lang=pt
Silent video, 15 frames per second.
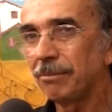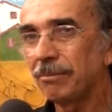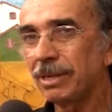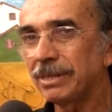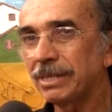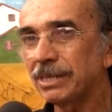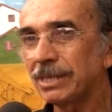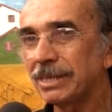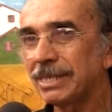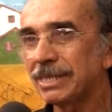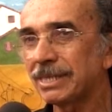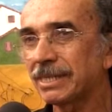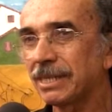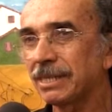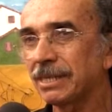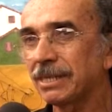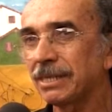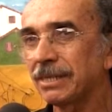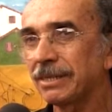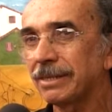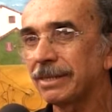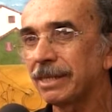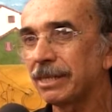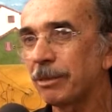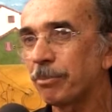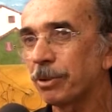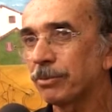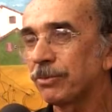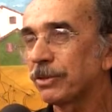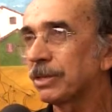mas a gente sente que tem que
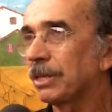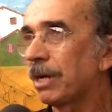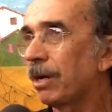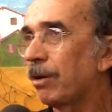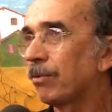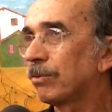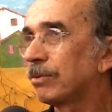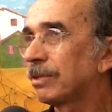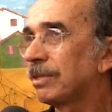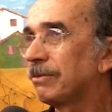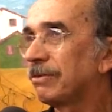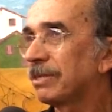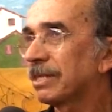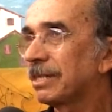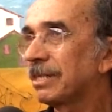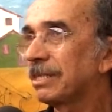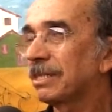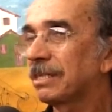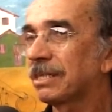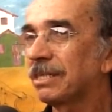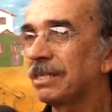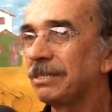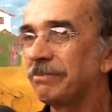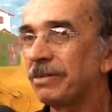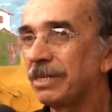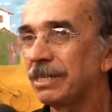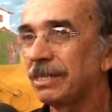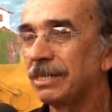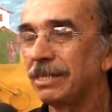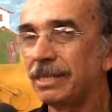produzir algo que, que, que
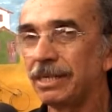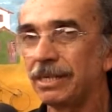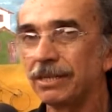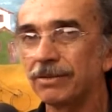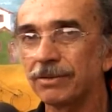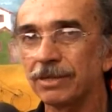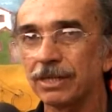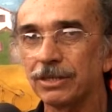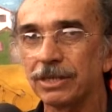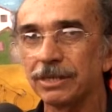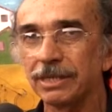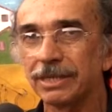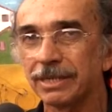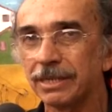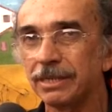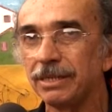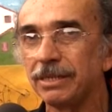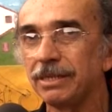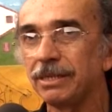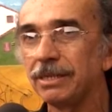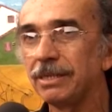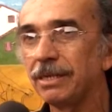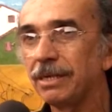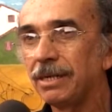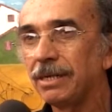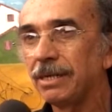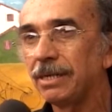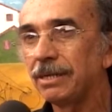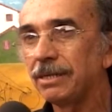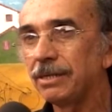venha de dentro, que a gente crie.
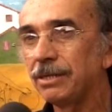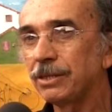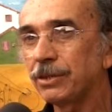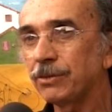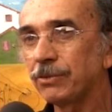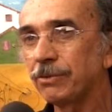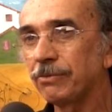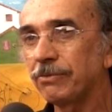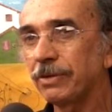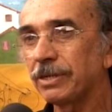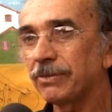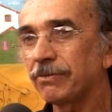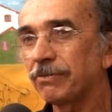Isso faz,